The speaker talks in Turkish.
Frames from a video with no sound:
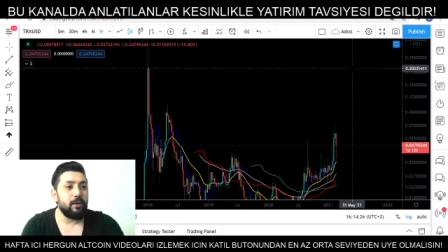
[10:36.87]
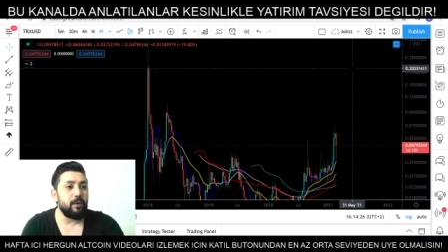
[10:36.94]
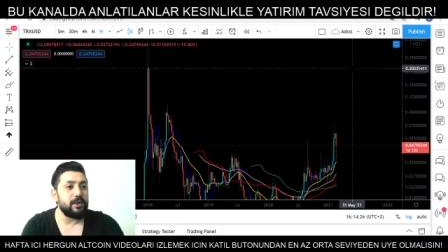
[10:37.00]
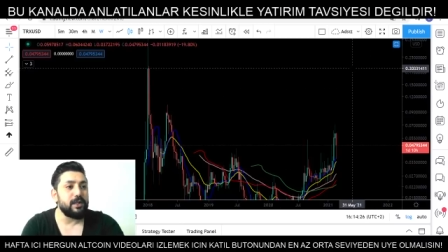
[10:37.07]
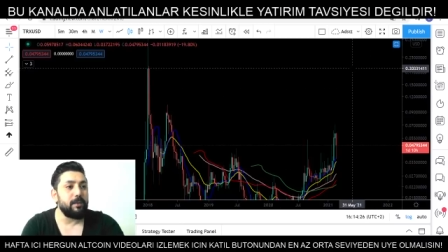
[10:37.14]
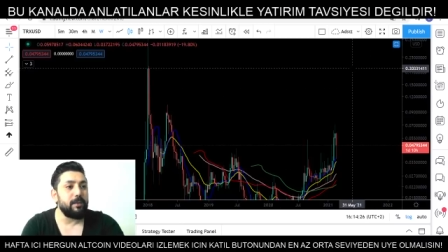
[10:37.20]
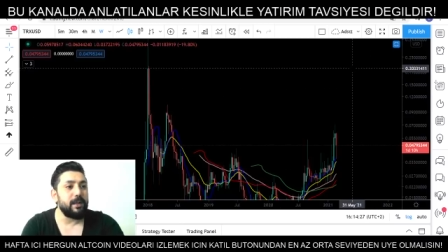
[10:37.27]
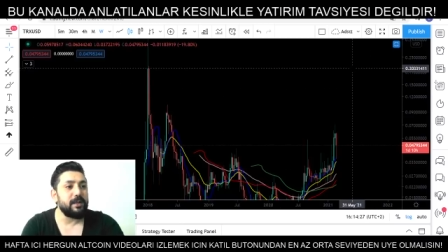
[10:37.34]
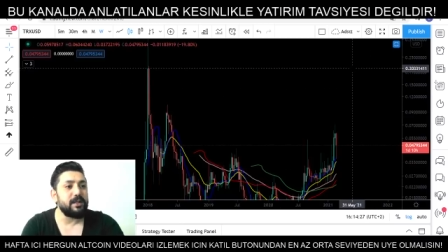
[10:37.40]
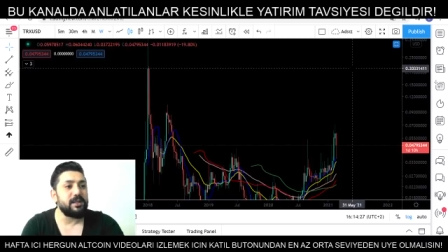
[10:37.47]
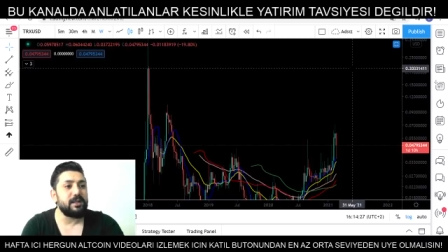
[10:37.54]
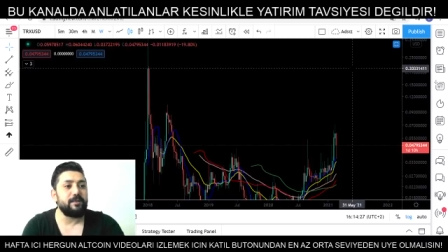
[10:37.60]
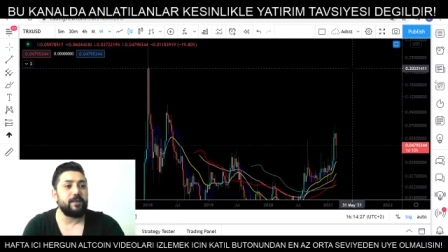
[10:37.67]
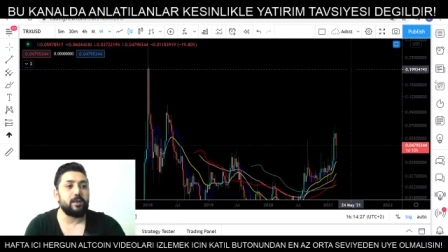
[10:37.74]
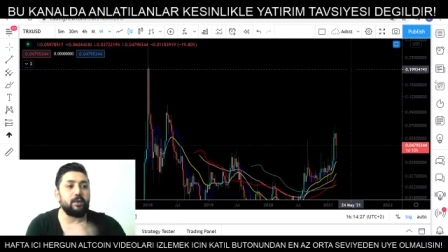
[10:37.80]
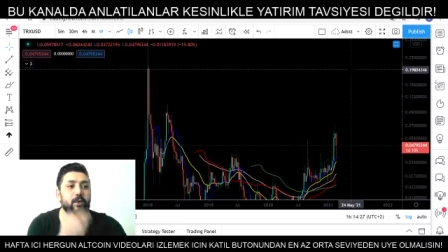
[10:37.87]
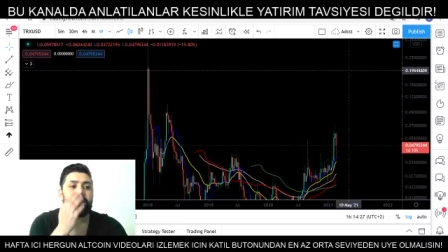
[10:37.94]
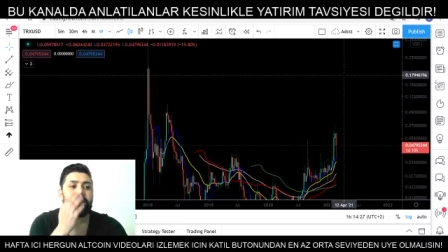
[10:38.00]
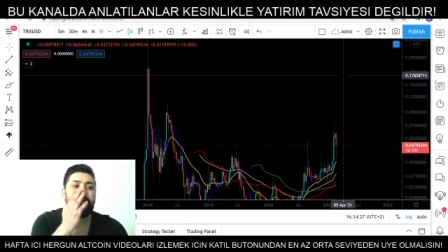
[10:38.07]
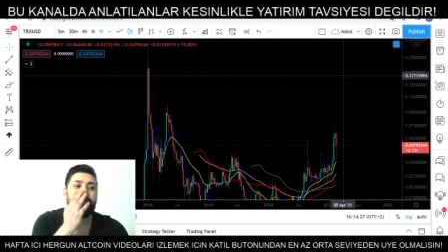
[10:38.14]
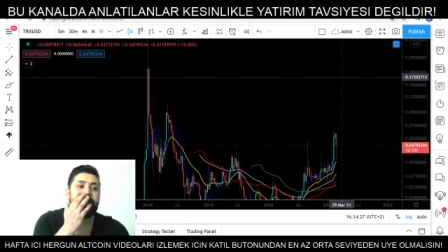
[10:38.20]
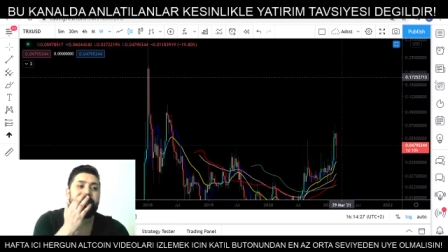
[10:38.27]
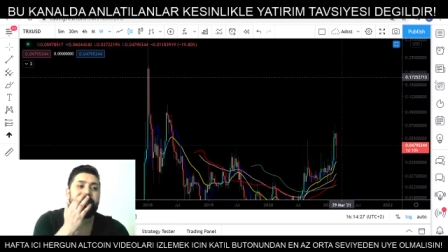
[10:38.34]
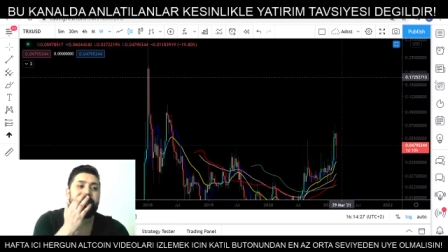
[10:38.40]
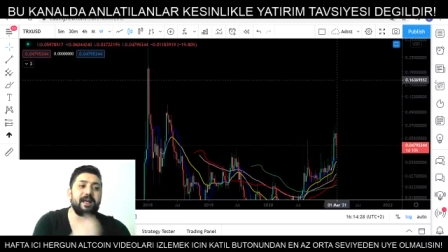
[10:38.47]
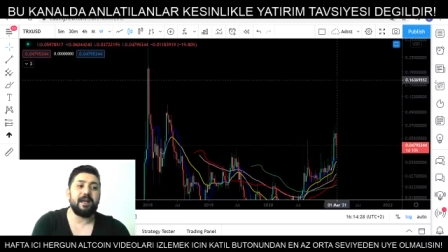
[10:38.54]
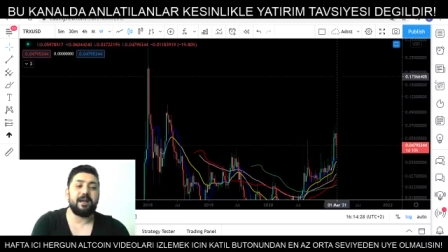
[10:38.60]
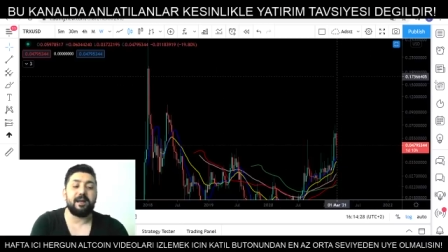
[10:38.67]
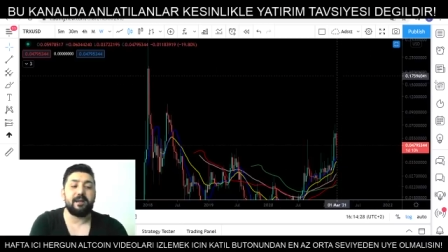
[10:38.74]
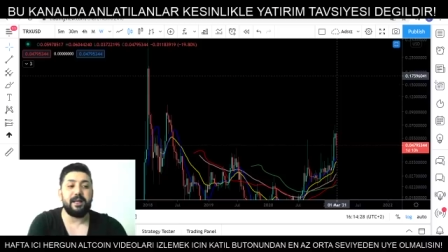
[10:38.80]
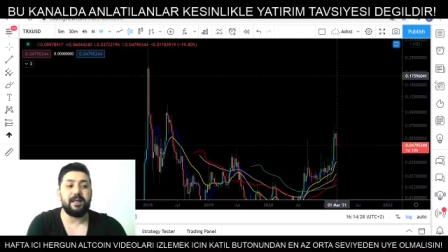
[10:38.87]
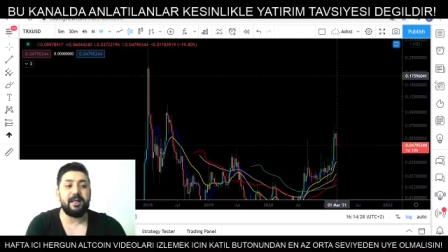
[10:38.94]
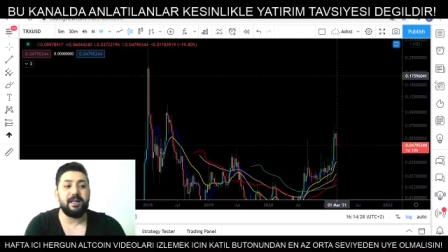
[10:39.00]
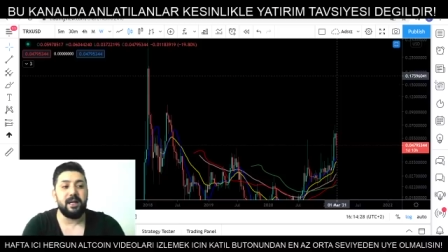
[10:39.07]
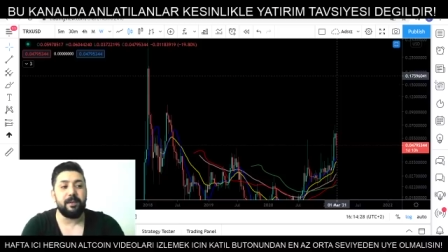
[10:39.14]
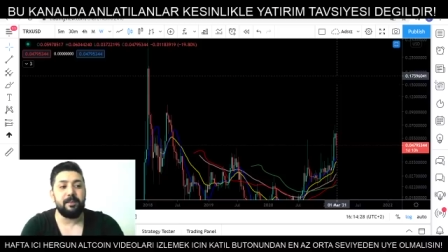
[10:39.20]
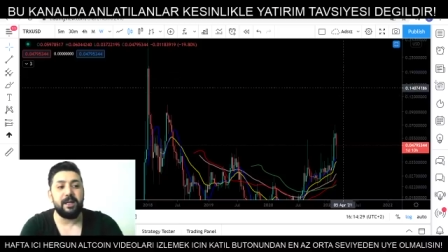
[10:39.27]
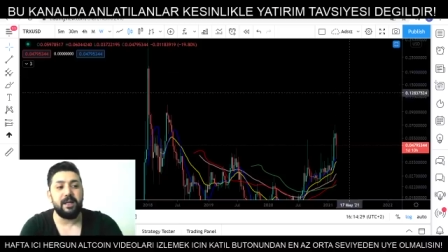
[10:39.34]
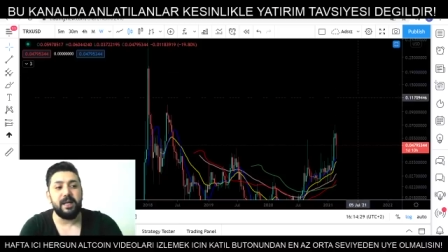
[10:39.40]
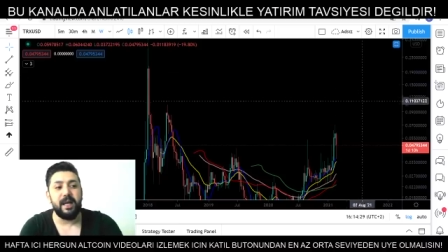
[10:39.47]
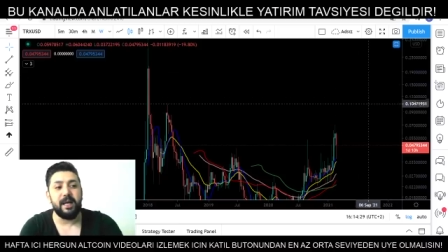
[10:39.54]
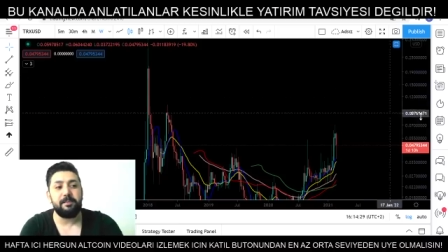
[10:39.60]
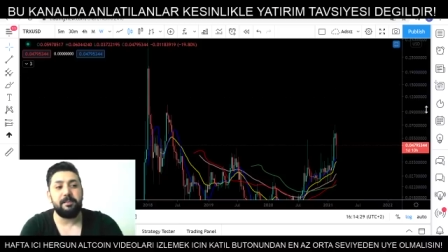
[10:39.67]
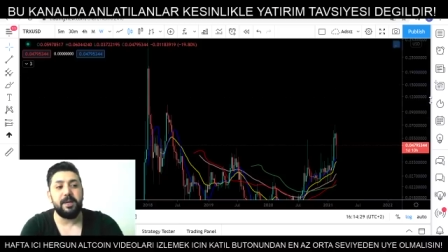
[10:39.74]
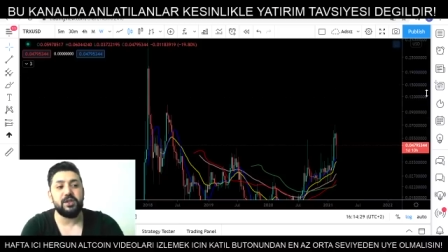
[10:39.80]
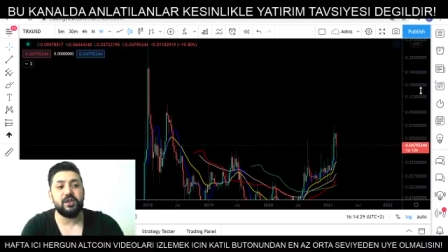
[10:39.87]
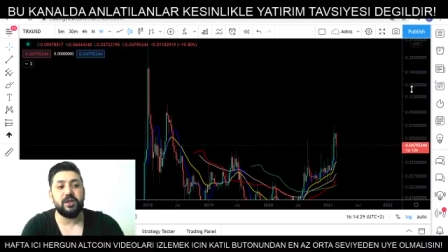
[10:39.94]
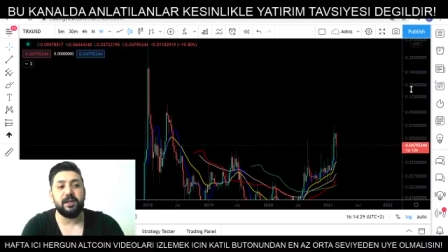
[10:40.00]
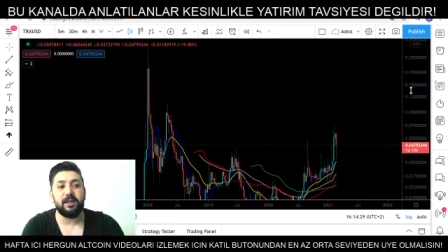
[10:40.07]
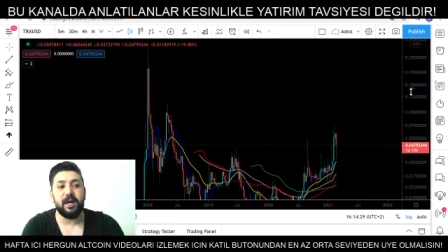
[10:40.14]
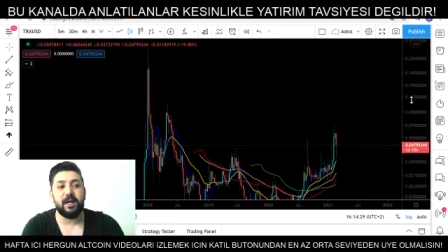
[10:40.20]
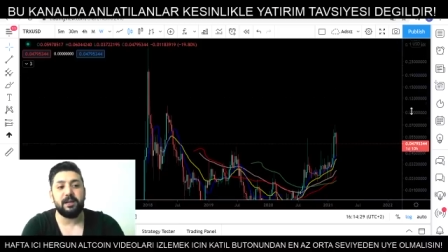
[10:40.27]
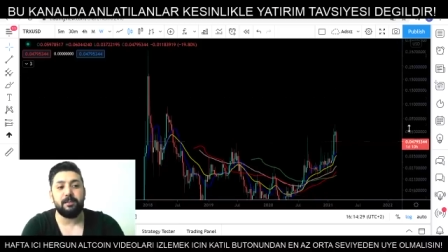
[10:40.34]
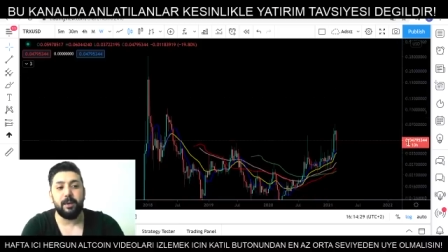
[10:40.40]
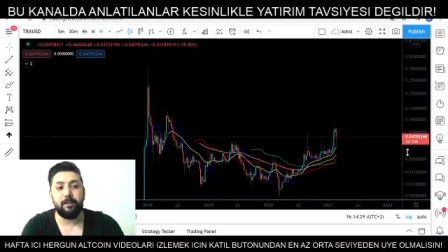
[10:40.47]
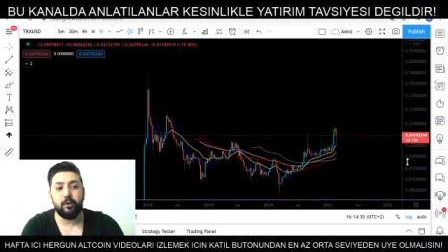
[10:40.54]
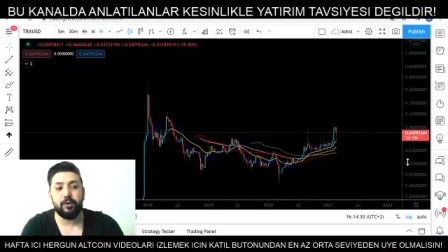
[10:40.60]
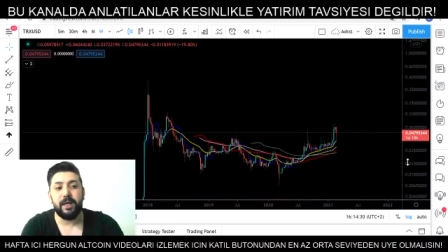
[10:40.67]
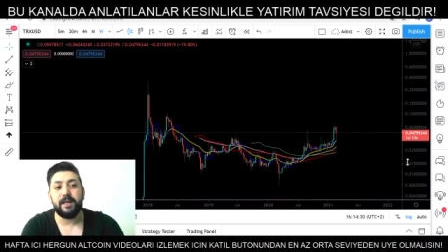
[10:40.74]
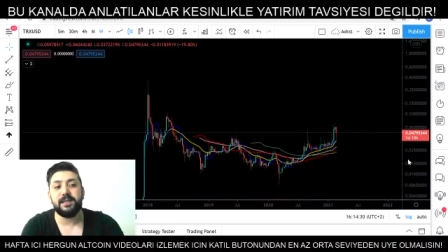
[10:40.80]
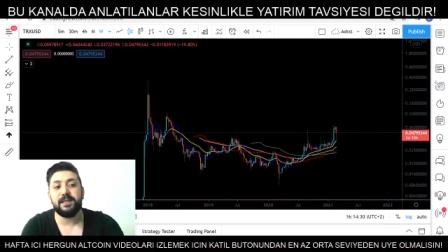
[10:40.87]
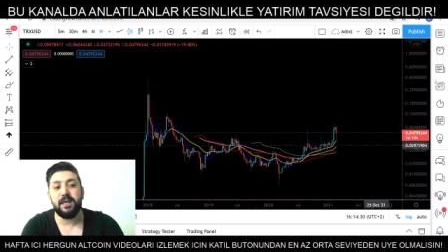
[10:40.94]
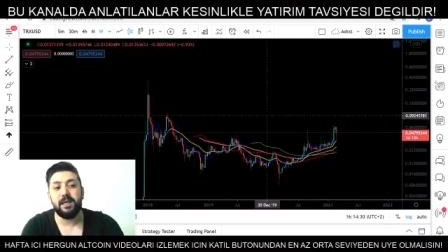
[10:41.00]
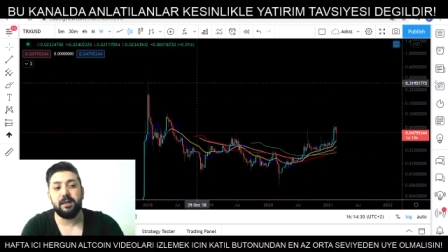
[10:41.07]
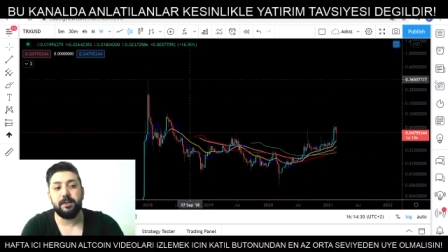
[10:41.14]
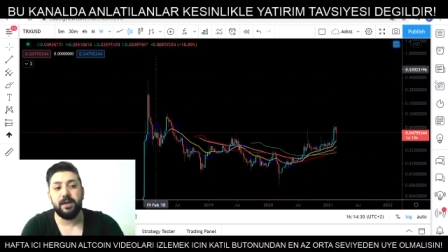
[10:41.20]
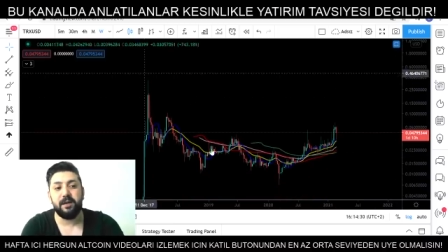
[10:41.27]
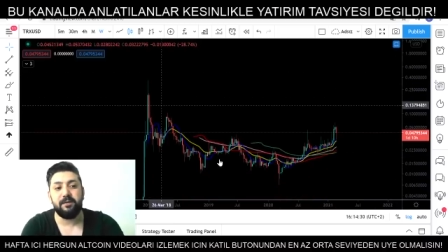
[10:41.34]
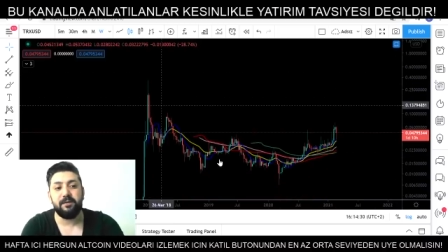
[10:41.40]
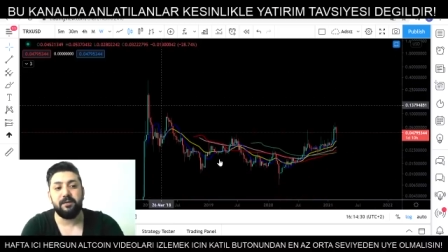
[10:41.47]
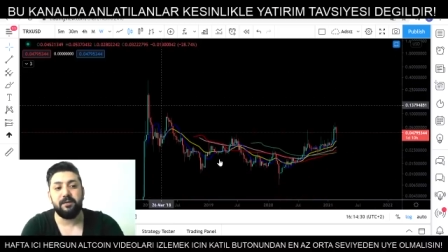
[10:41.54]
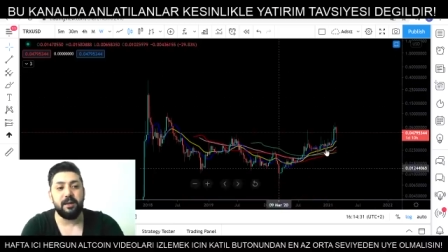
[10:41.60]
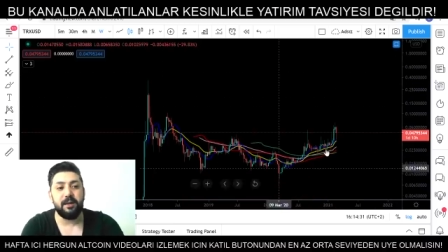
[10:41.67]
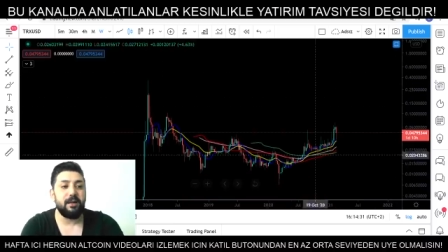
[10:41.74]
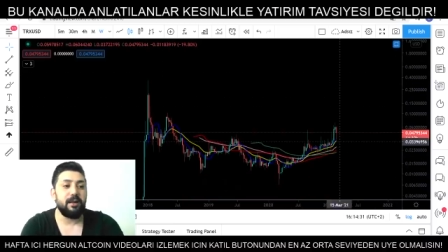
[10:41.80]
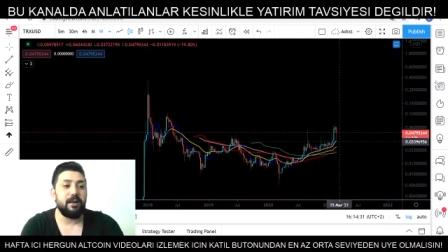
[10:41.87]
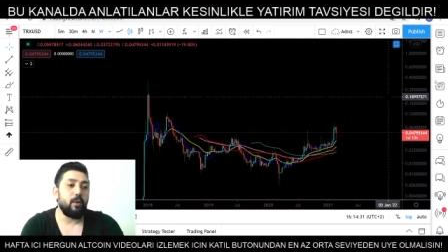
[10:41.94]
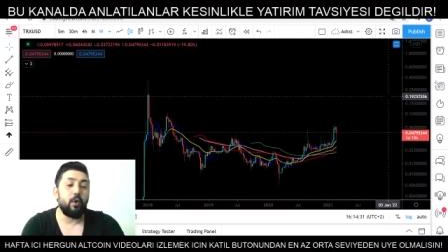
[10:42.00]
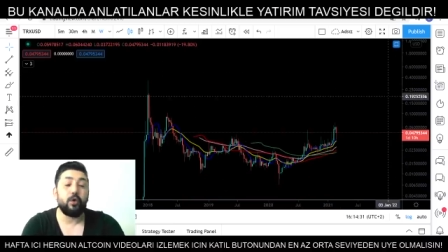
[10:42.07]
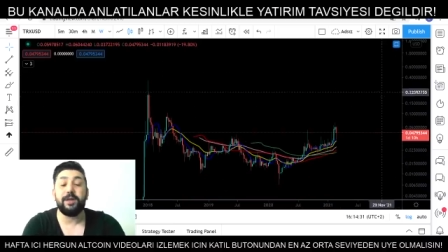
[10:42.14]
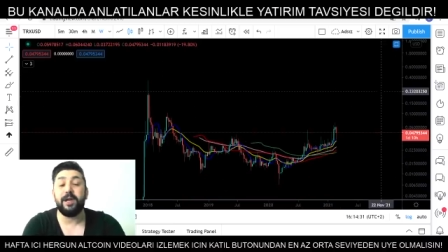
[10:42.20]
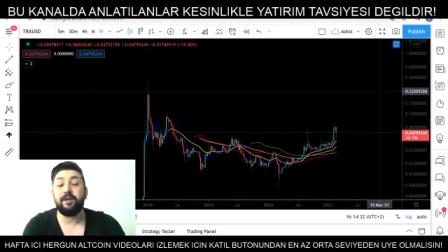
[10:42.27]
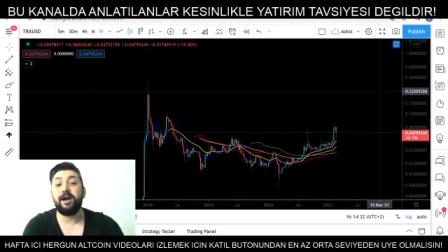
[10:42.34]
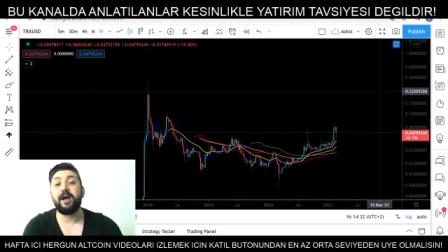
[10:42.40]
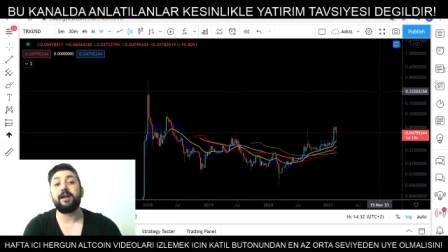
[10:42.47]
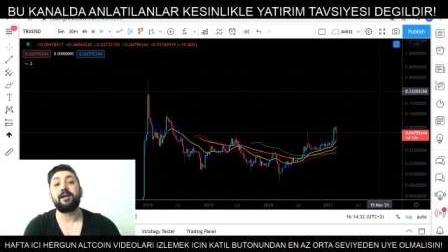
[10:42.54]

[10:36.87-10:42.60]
O zaman da 0.2'lere kadar gidebilir. Yani 5 kat artma potansiyeli bile var. Orta vade